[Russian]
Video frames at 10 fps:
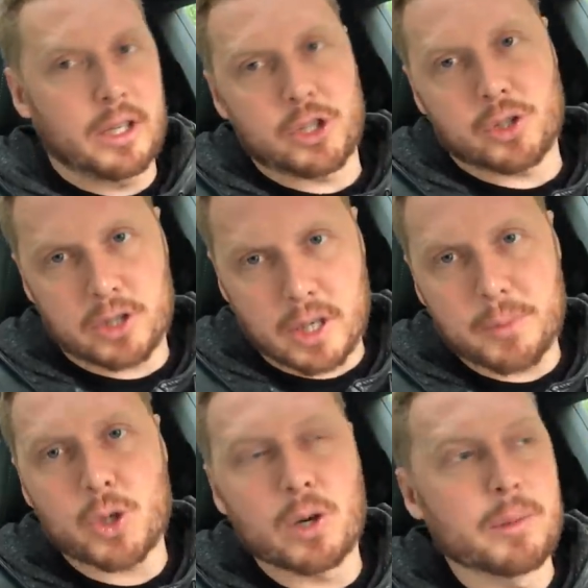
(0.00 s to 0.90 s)
я еще
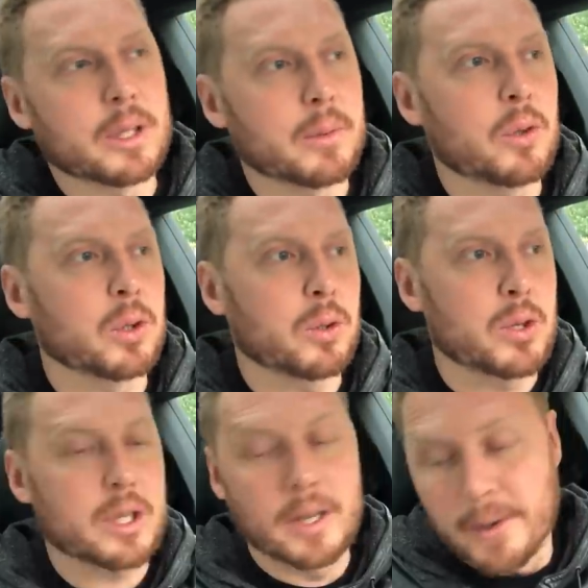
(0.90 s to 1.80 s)
сообщу об этом
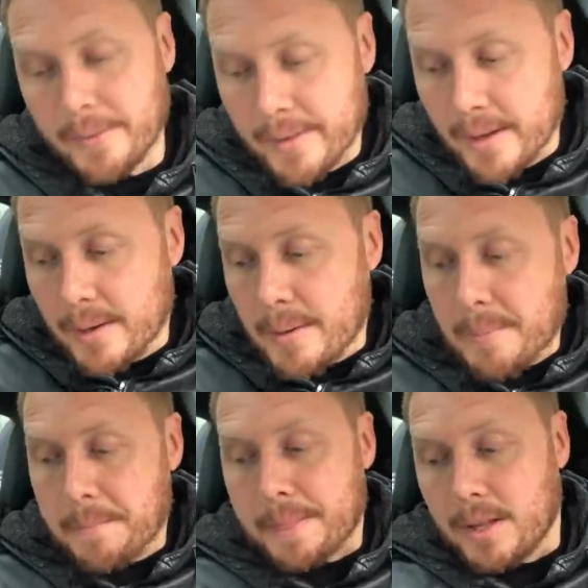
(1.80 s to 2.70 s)
конкурсе.
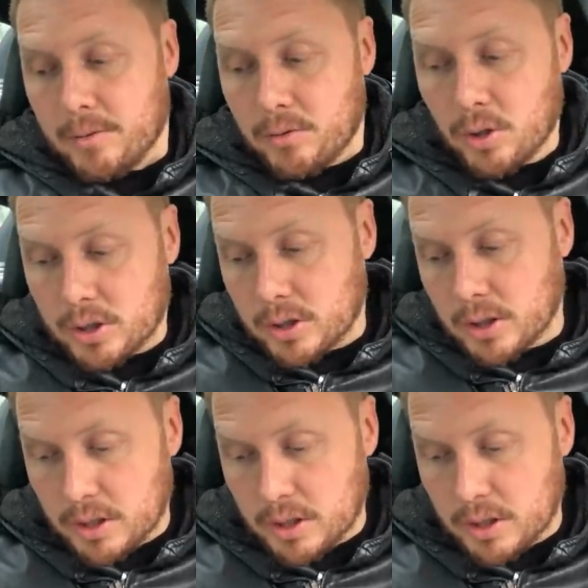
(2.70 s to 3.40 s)
Вот.